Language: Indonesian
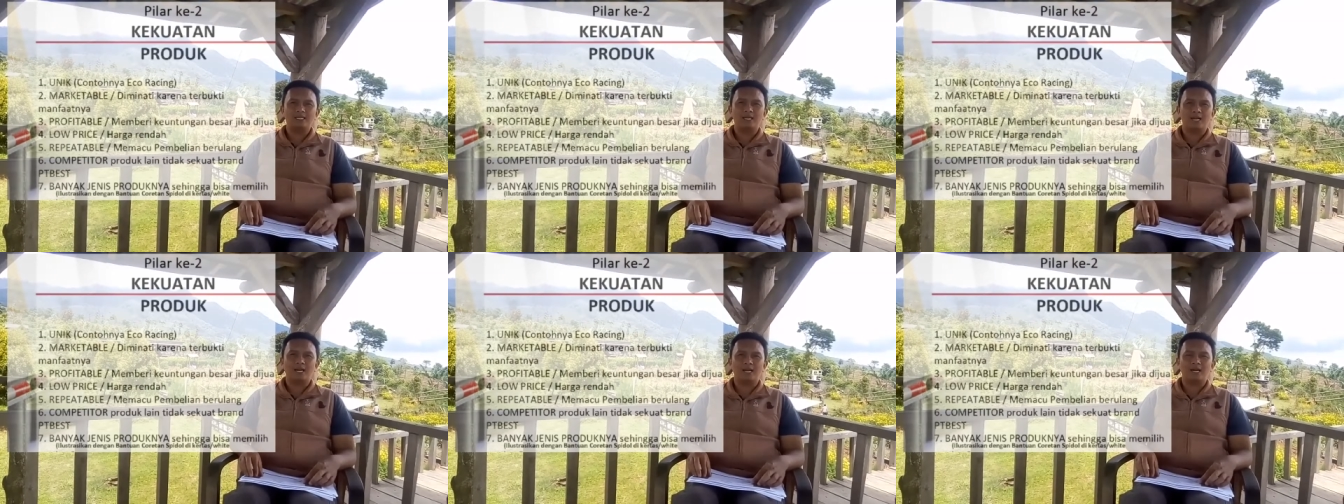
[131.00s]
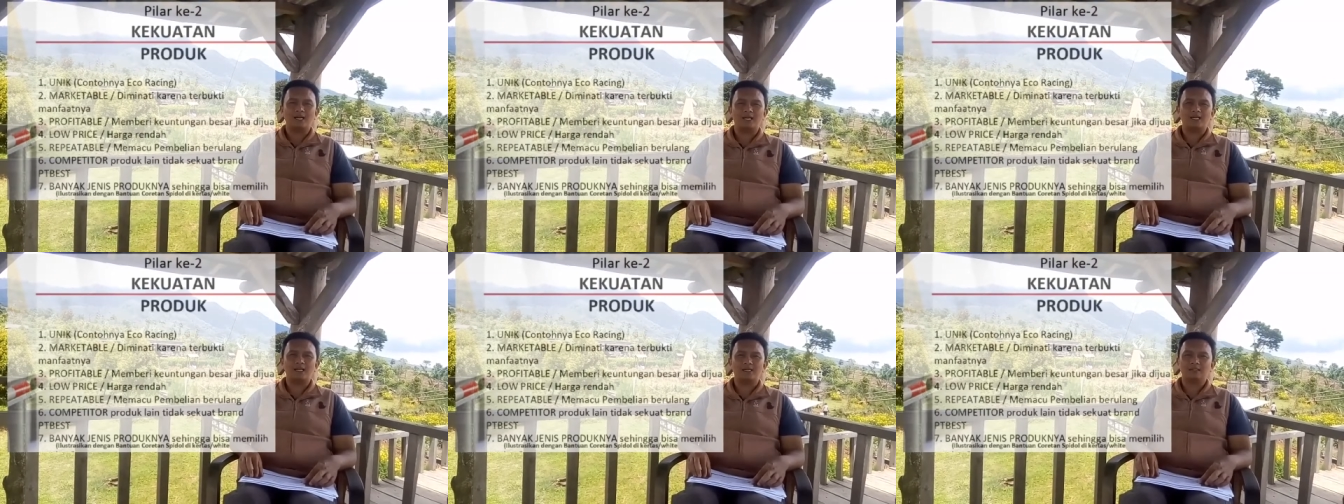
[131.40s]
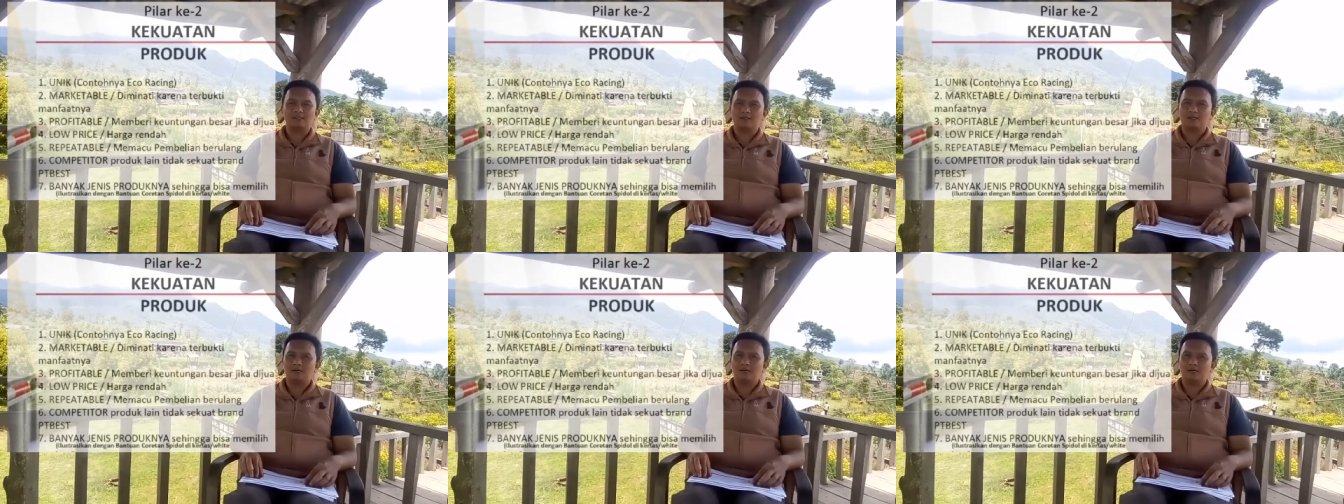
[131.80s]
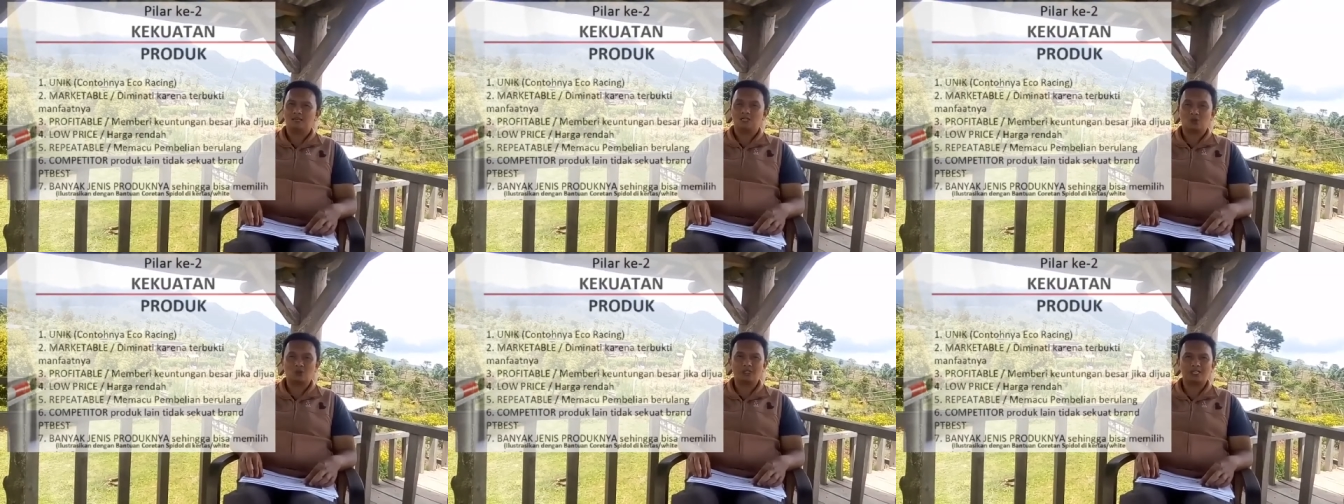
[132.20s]
yang uh, eh,
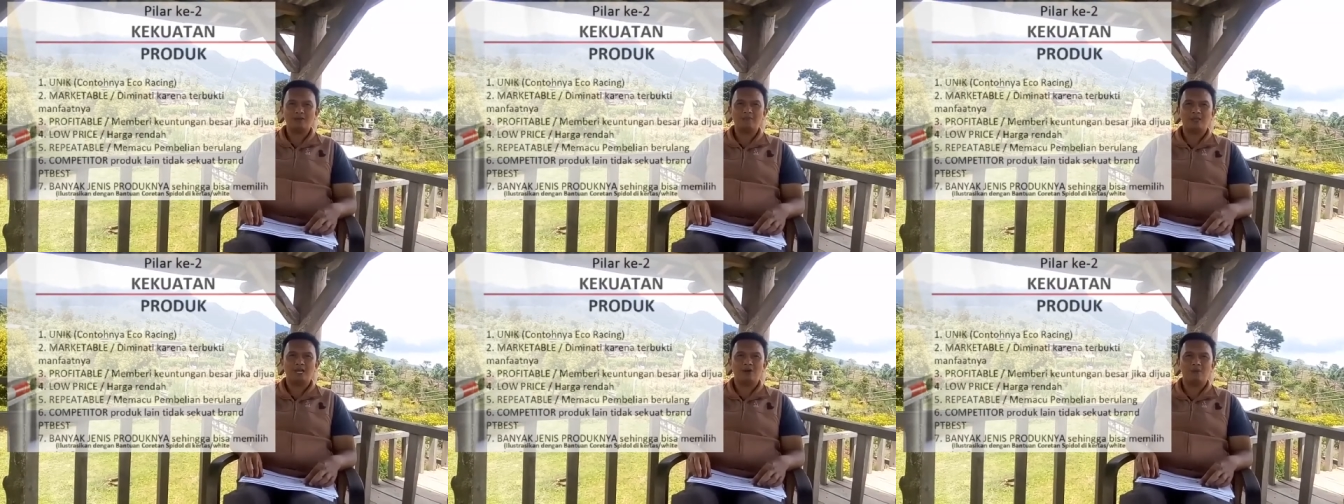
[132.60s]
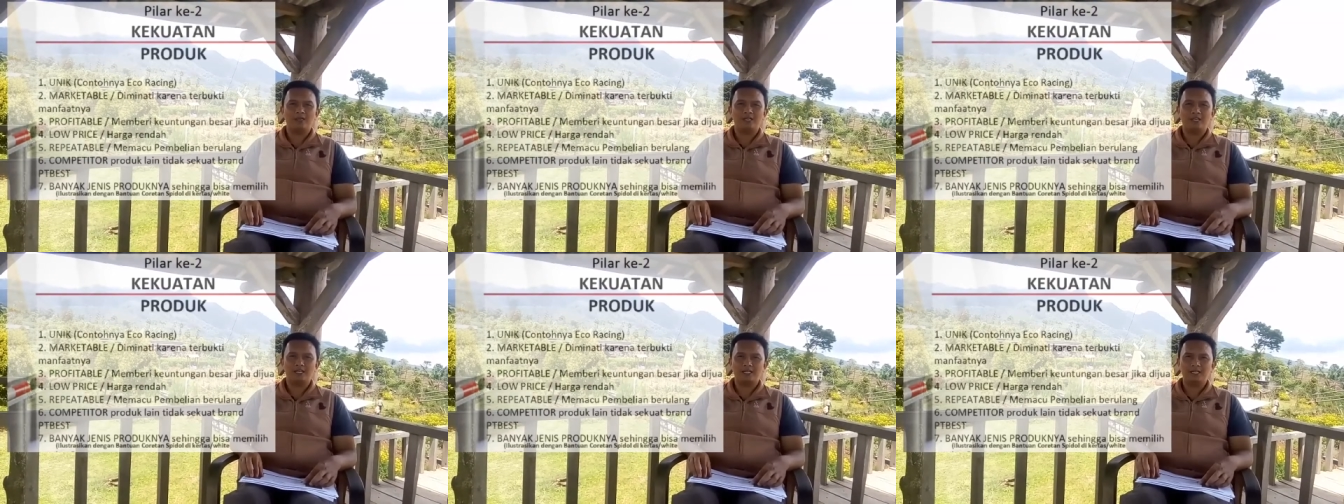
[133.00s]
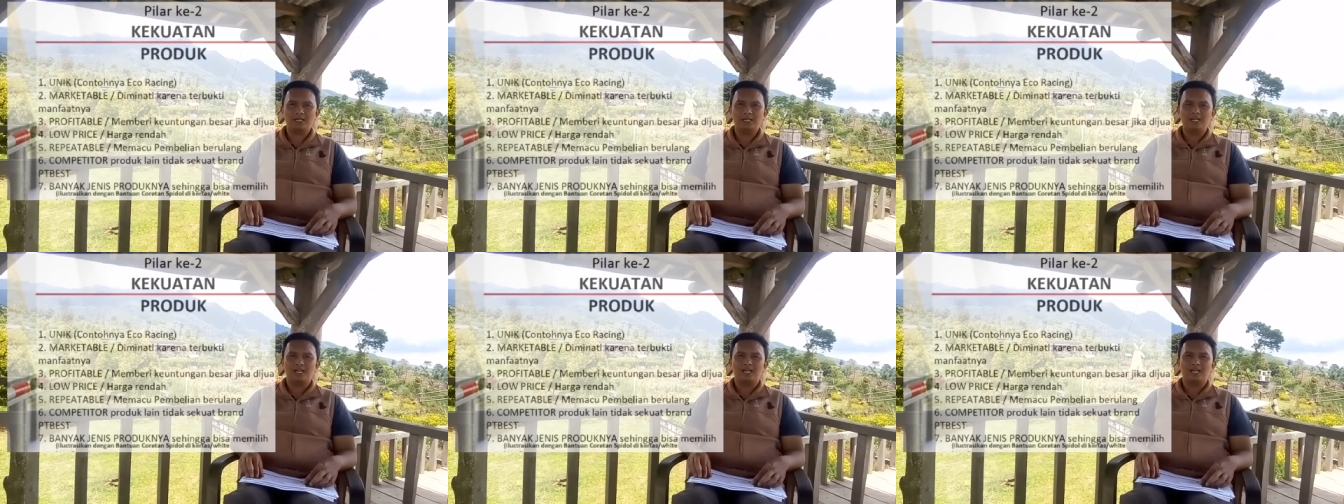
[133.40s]
non kimiawi ini